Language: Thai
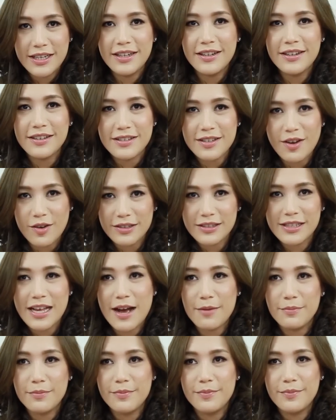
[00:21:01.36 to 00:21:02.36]
ดีๆหนึ่งสอง
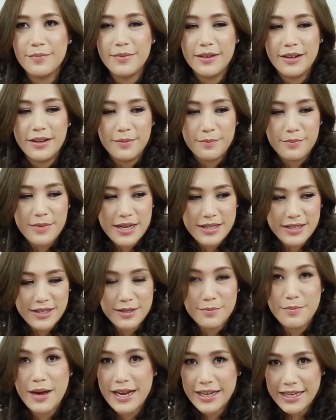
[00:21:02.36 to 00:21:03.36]
ซ้ำมา
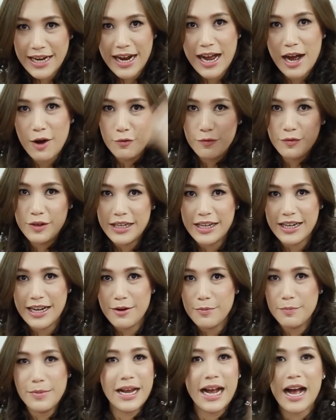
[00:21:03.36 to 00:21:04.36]
ซื้อใหม่ทั้งเอาท์ฟิต
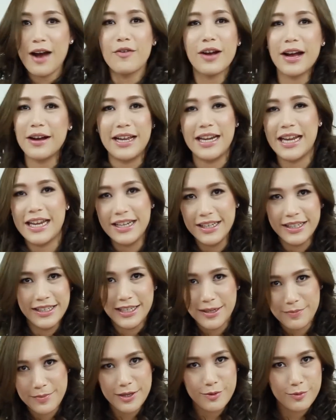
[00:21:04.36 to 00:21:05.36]
แล้วไม่เข้ากับอะไรเลย
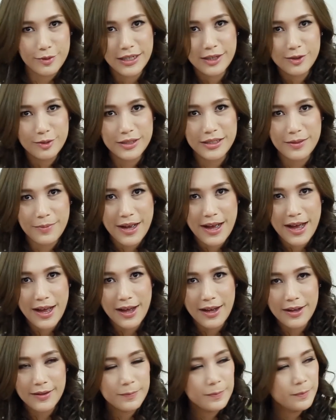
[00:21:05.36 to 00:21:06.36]
ที่มีอยู่ในตู้เสื้อผ้า
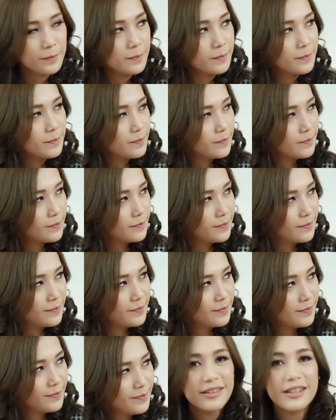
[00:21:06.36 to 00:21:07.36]

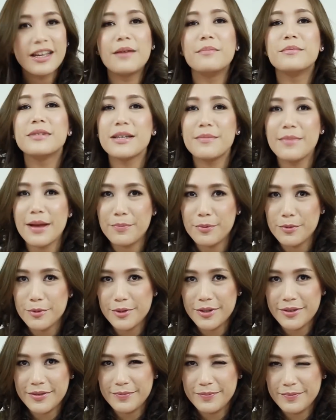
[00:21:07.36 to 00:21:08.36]
ทำใช่ไหมพู
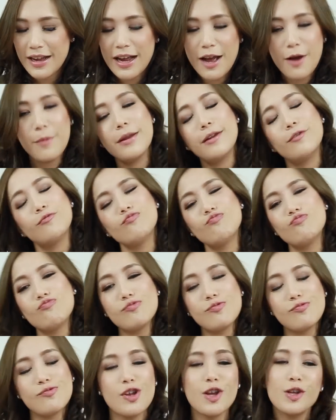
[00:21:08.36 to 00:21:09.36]
ดเข้าไปอื
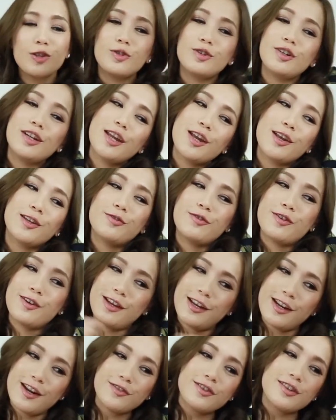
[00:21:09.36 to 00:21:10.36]
มตัวนี้กับตัว
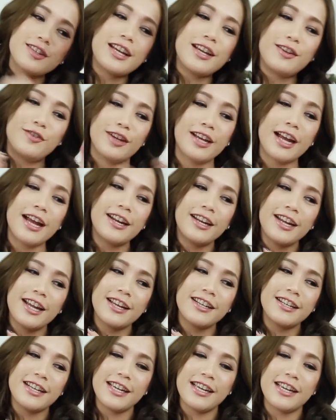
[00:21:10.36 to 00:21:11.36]
นี้น่าจะใส่ด้วยกัน
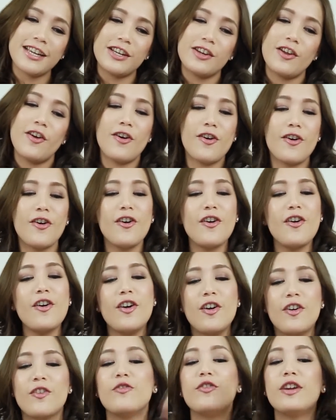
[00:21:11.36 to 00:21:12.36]
ได้ดีเนาะ
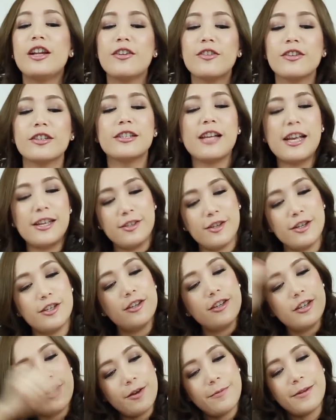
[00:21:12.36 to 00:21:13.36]
อุ้ยแล้วก็ใส่เสื้อ
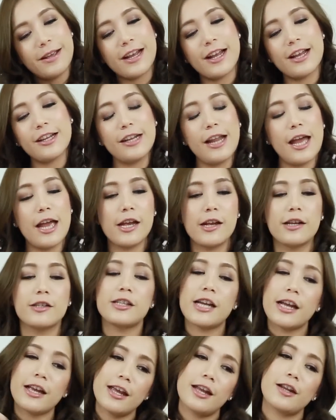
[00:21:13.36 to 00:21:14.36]
ยืดเข้าไปข้างในกั
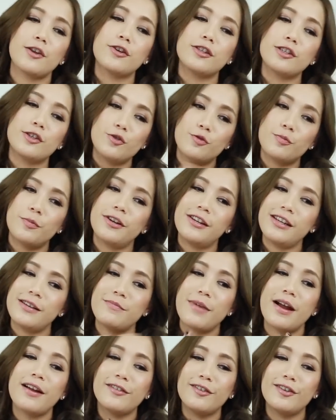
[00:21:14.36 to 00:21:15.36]
บแจ็คเก็ตก็จะดูพอดี
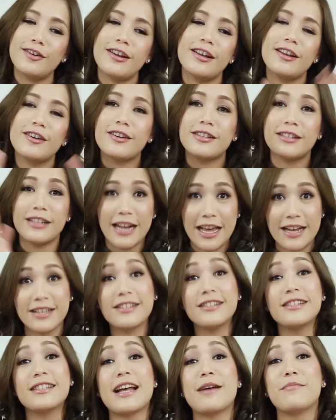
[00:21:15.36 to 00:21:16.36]
มากเลยแล้วก็เสื้ออะไร
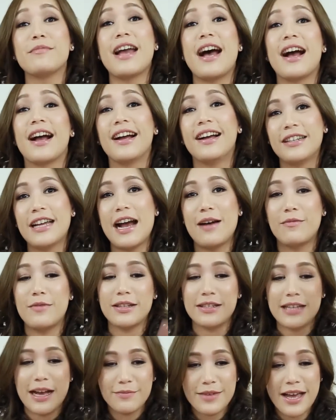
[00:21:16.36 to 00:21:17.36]
ซื้อสามอย่างถาม
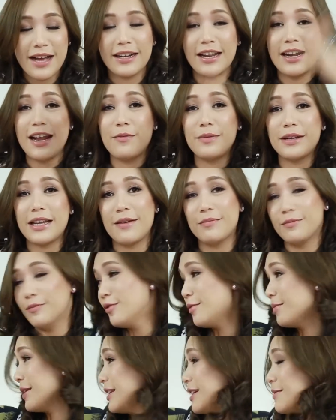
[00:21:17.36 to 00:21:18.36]
ว่าสามอย่างนั้นเอาไป
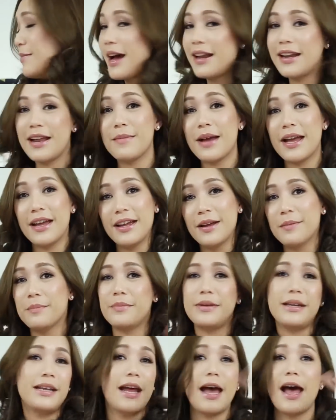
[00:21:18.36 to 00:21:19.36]
ทำรวมกับที่บ้านได้ไหม
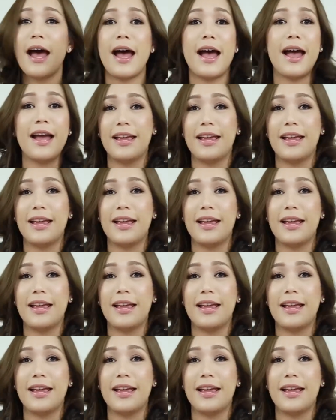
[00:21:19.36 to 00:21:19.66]
ไม่ได้